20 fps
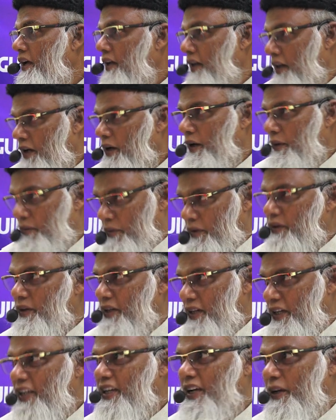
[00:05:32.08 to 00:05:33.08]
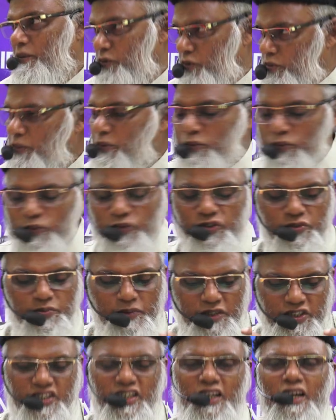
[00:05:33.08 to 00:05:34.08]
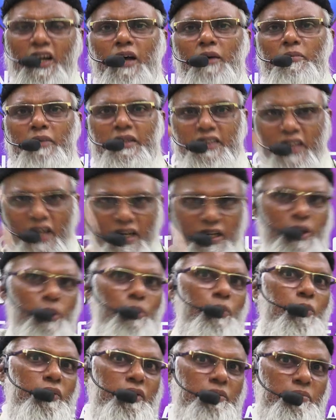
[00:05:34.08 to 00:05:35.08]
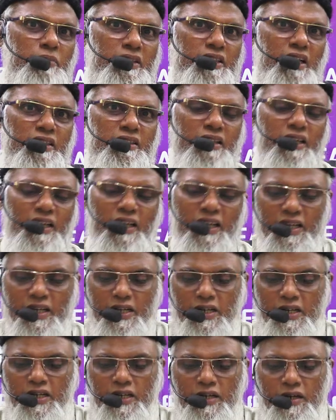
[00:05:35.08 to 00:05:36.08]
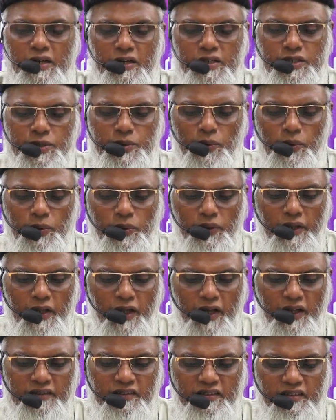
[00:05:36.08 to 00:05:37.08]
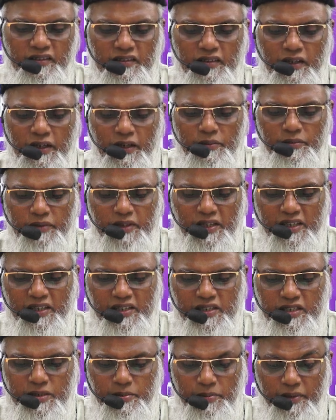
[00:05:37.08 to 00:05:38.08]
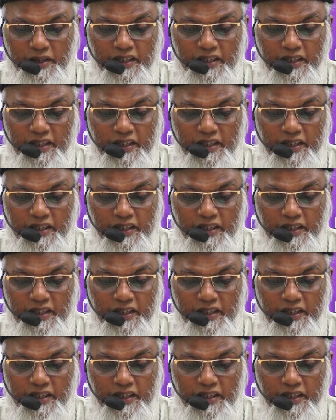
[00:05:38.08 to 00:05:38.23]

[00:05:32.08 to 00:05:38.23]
हाँ, निकल उसमें उसमें शरह बताकर वो बताते हैं रसूलुल्लाह वसल्लम की इसमें